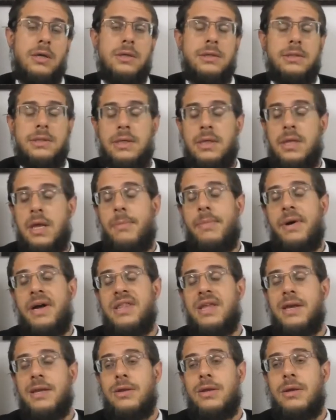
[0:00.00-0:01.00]
S'il n'a pas
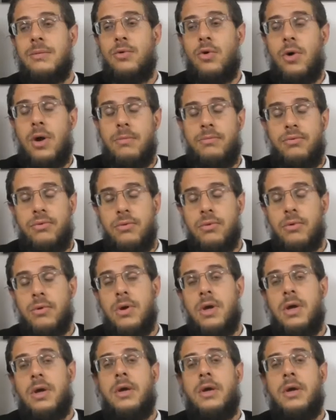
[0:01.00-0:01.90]
d'un impurs, impur